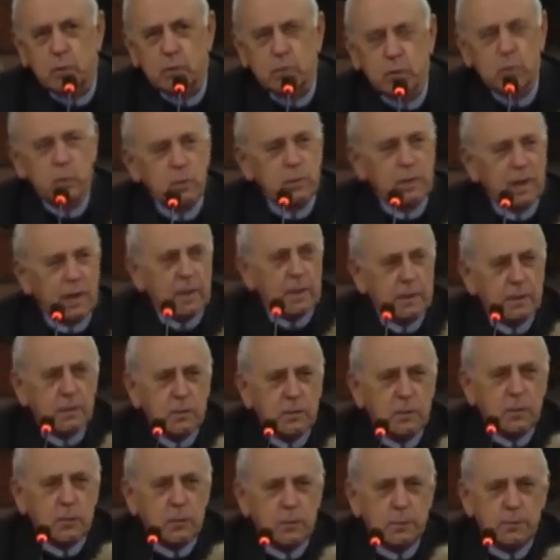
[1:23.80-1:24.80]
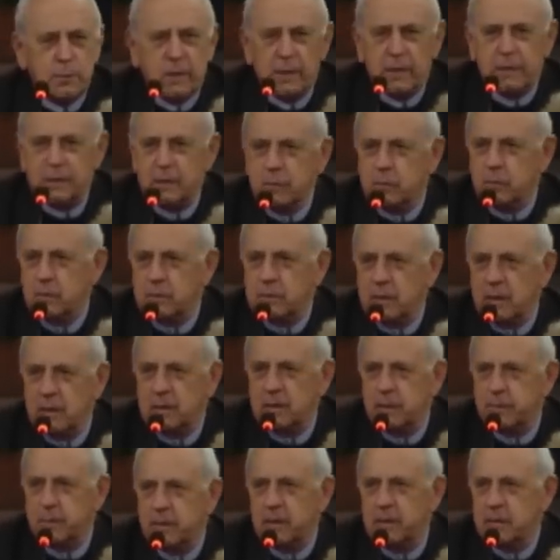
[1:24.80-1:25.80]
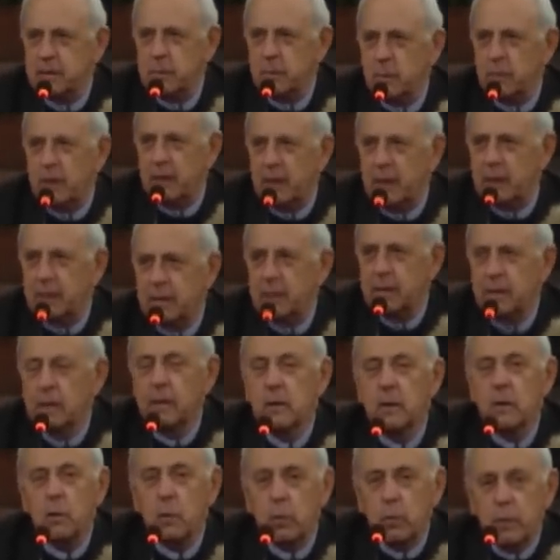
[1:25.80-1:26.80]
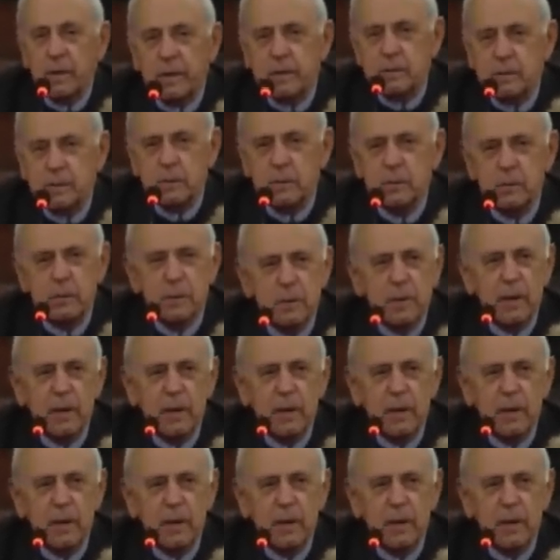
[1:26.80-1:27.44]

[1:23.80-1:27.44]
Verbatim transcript: che ha intrattenuto i tanti concittadini coinvolgendoli con un